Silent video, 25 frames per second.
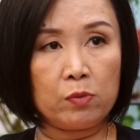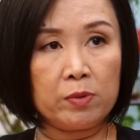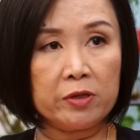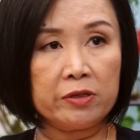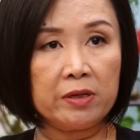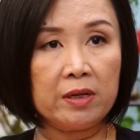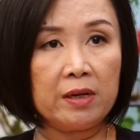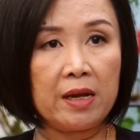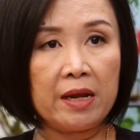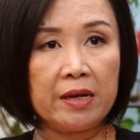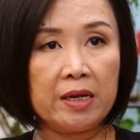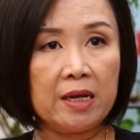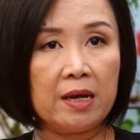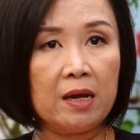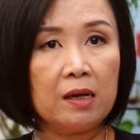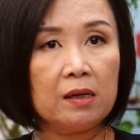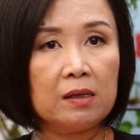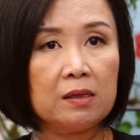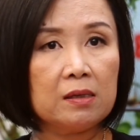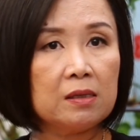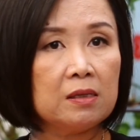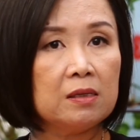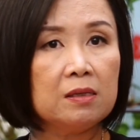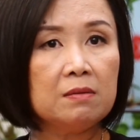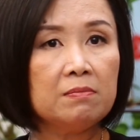เพราะฉะนั้นอันนี้
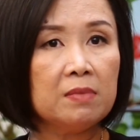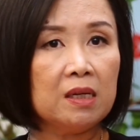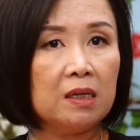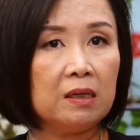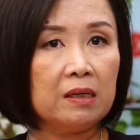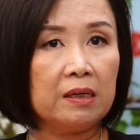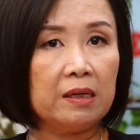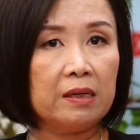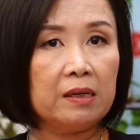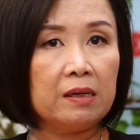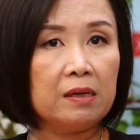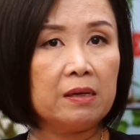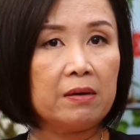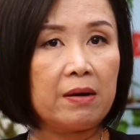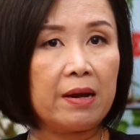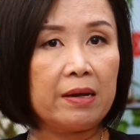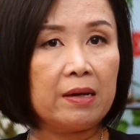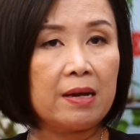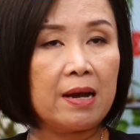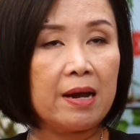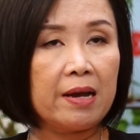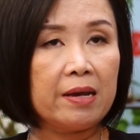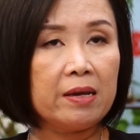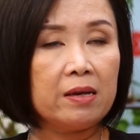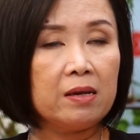ขึ้นมาเลยราย
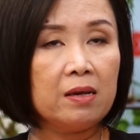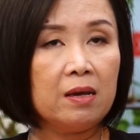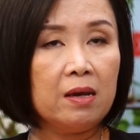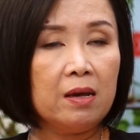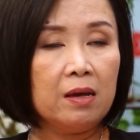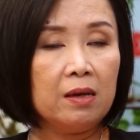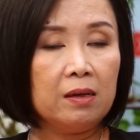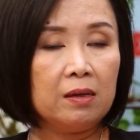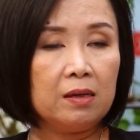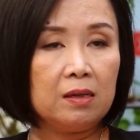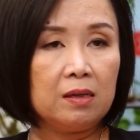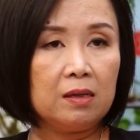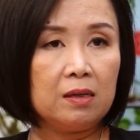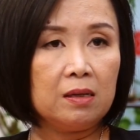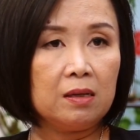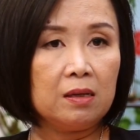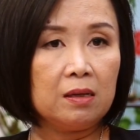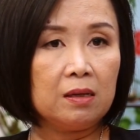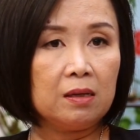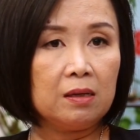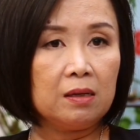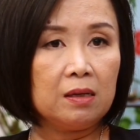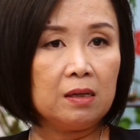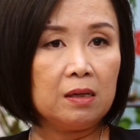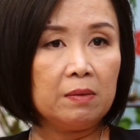ได้
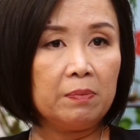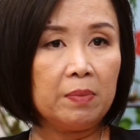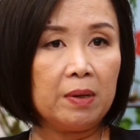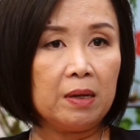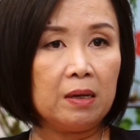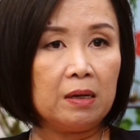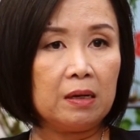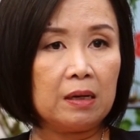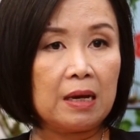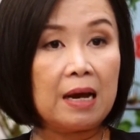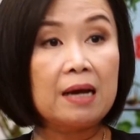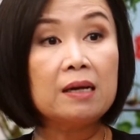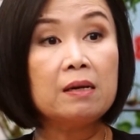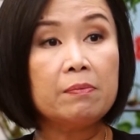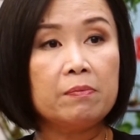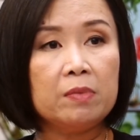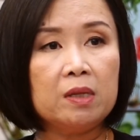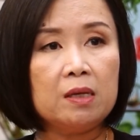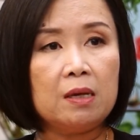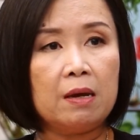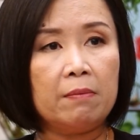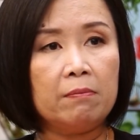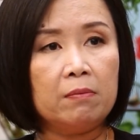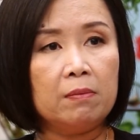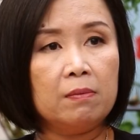ที่เป็นค่าธรรม
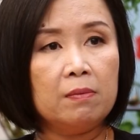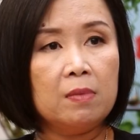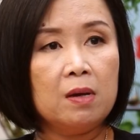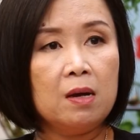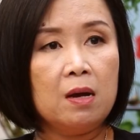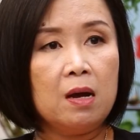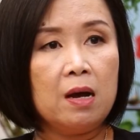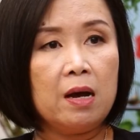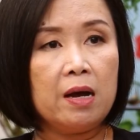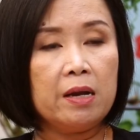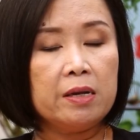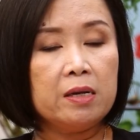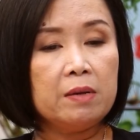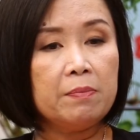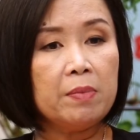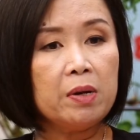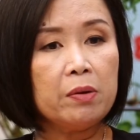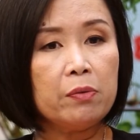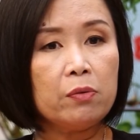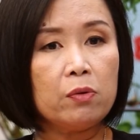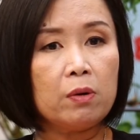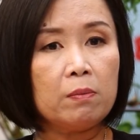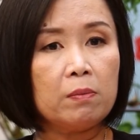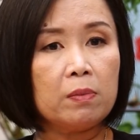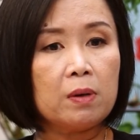เนียมอันนี้ไม่
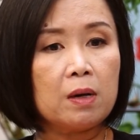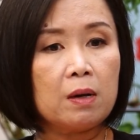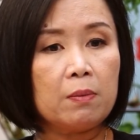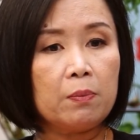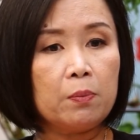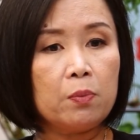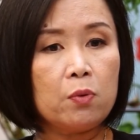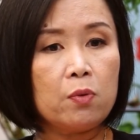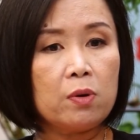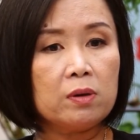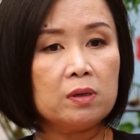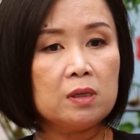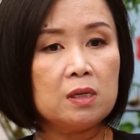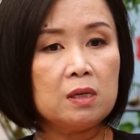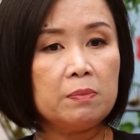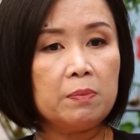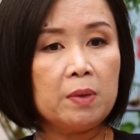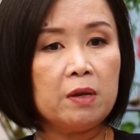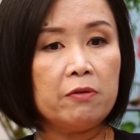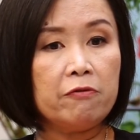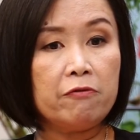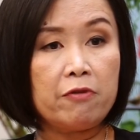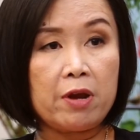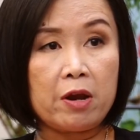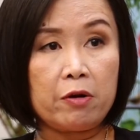รวมกับพวกที่
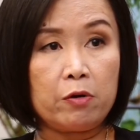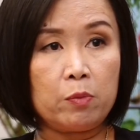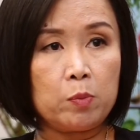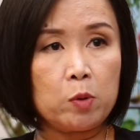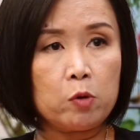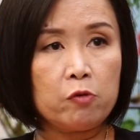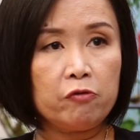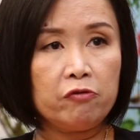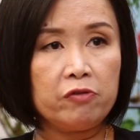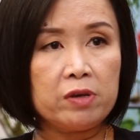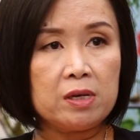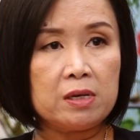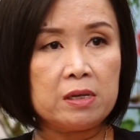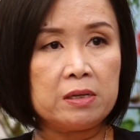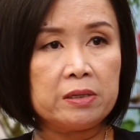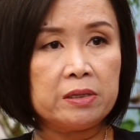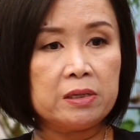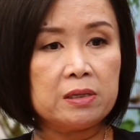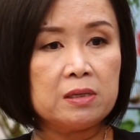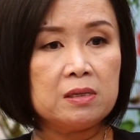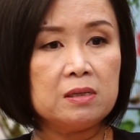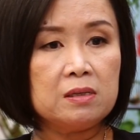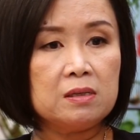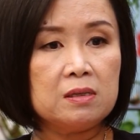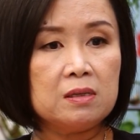เป็น variable fees
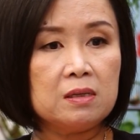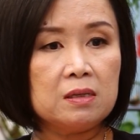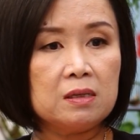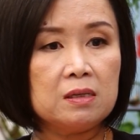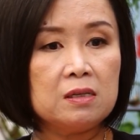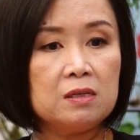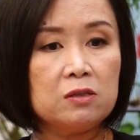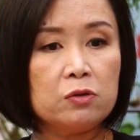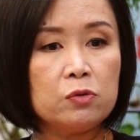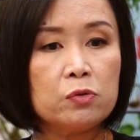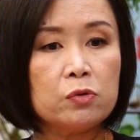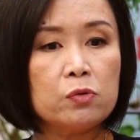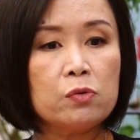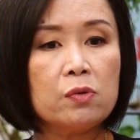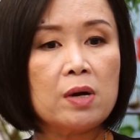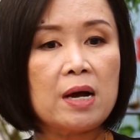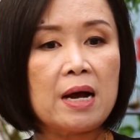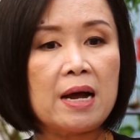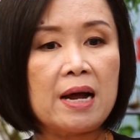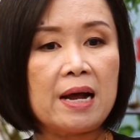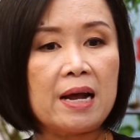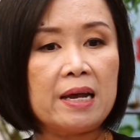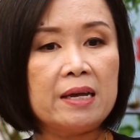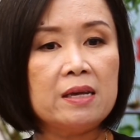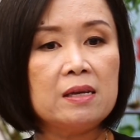คือทุ
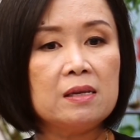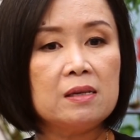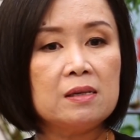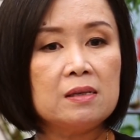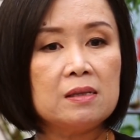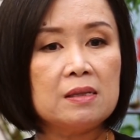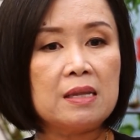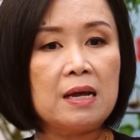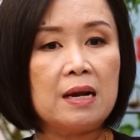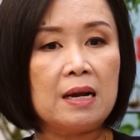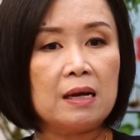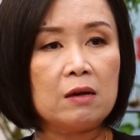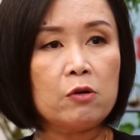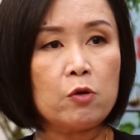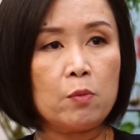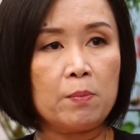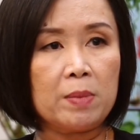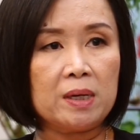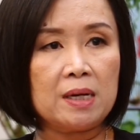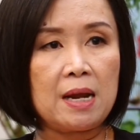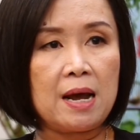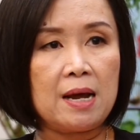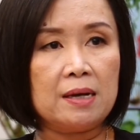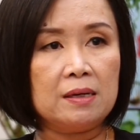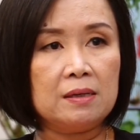กๆขายแต่ละกร
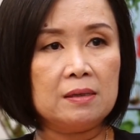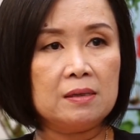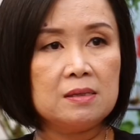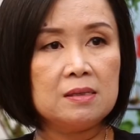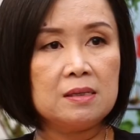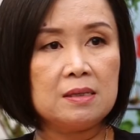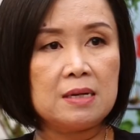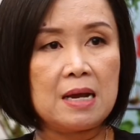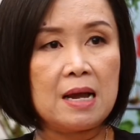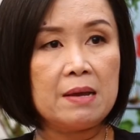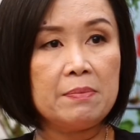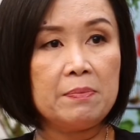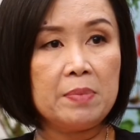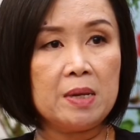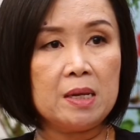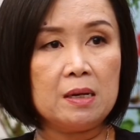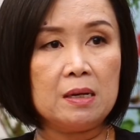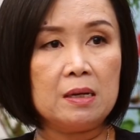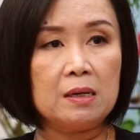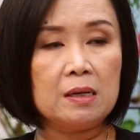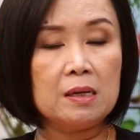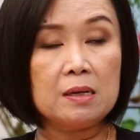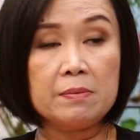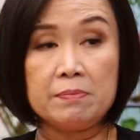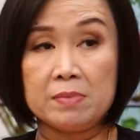มธรรม์ก็จะได้เป็น
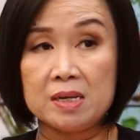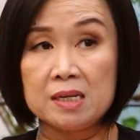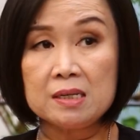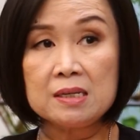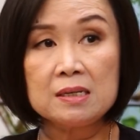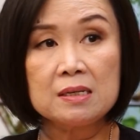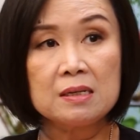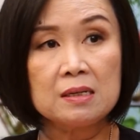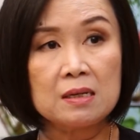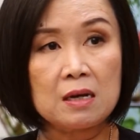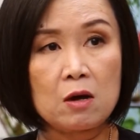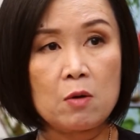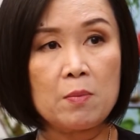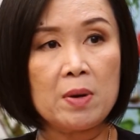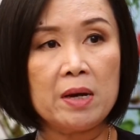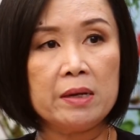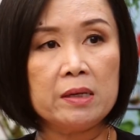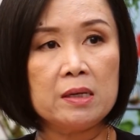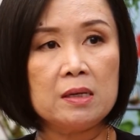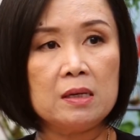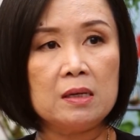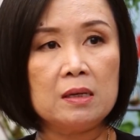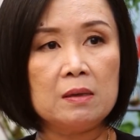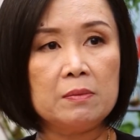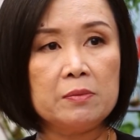commission เข้ามา
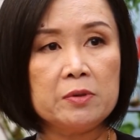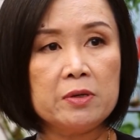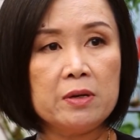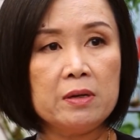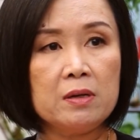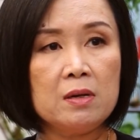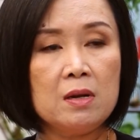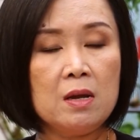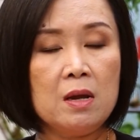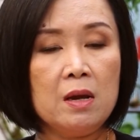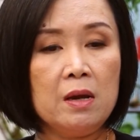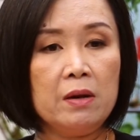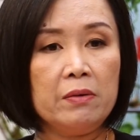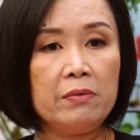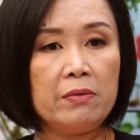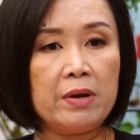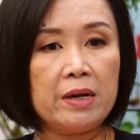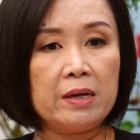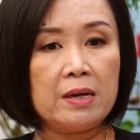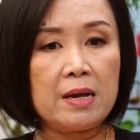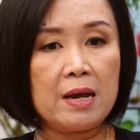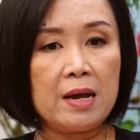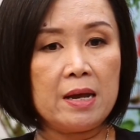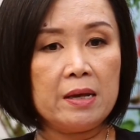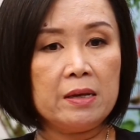อีกเพราะฉะนั้น
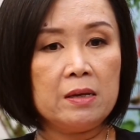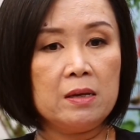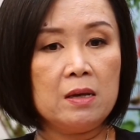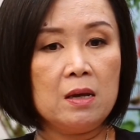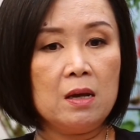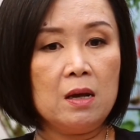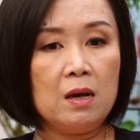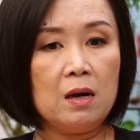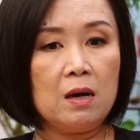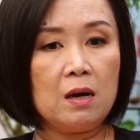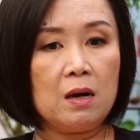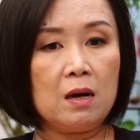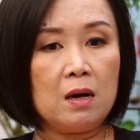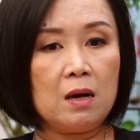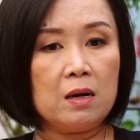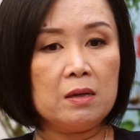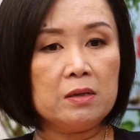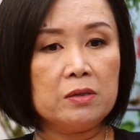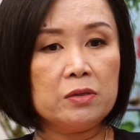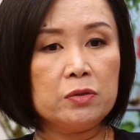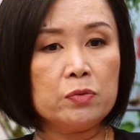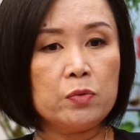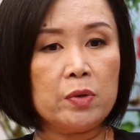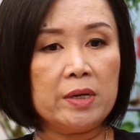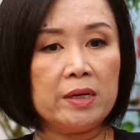รายได้
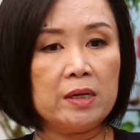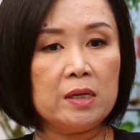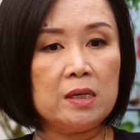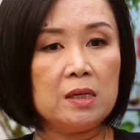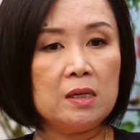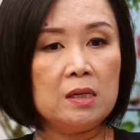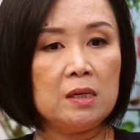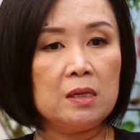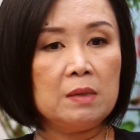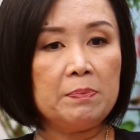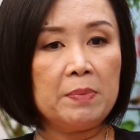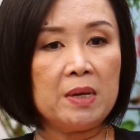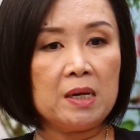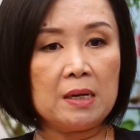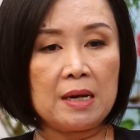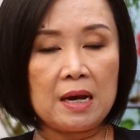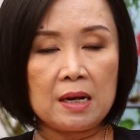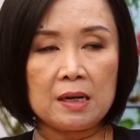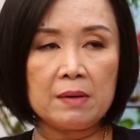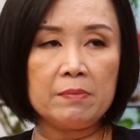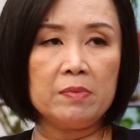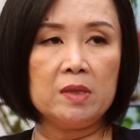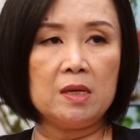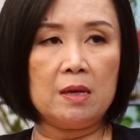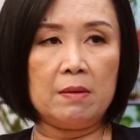ส่วนที่เป็นค่า
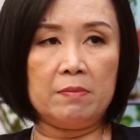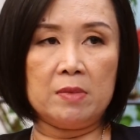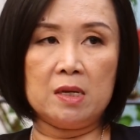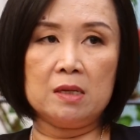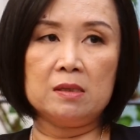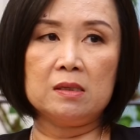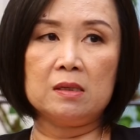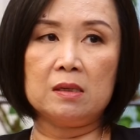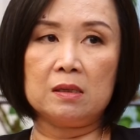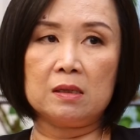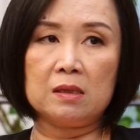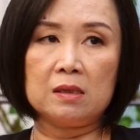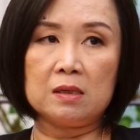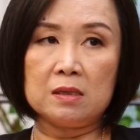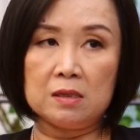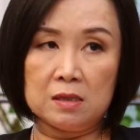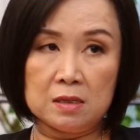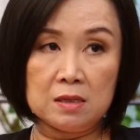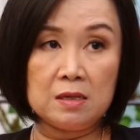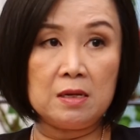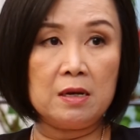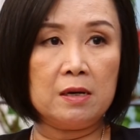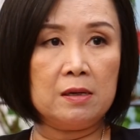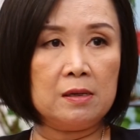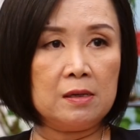ธรรมเนียมเนี่ยจะขึ้
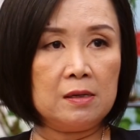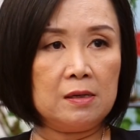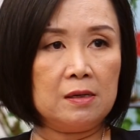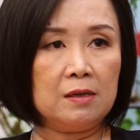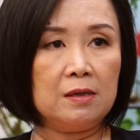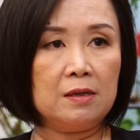นเยอะ